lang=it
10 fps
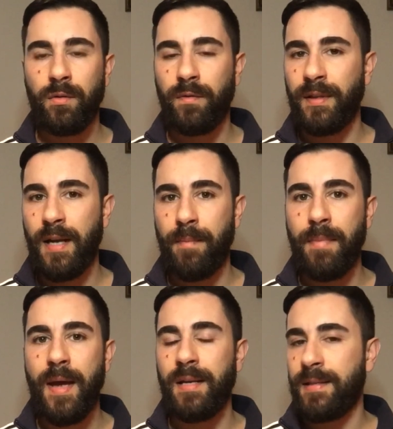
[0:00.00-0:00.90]
lo vedrei
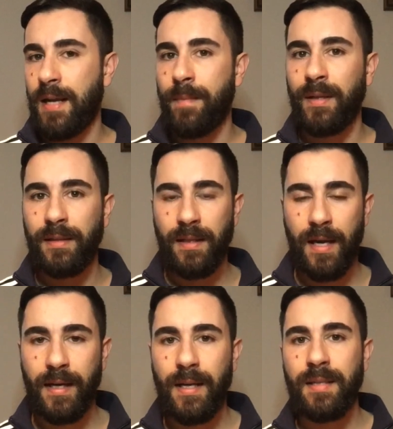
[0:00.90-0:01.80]
bene sia la
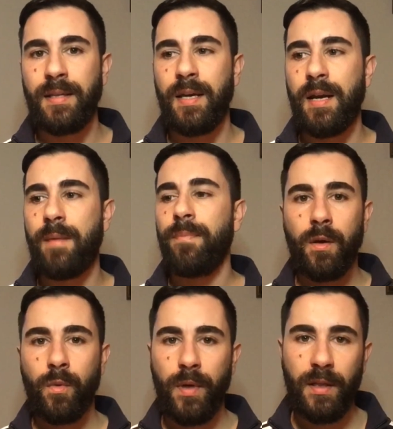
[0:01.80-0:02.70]
mattina che la sera
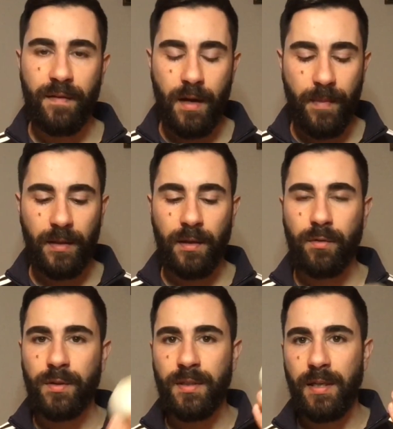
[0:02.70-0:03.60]
quindi veramente
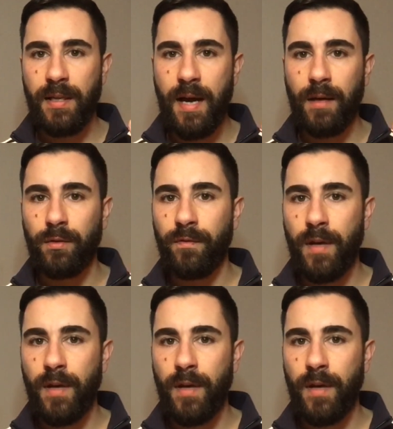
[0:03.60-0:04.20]
consigliato,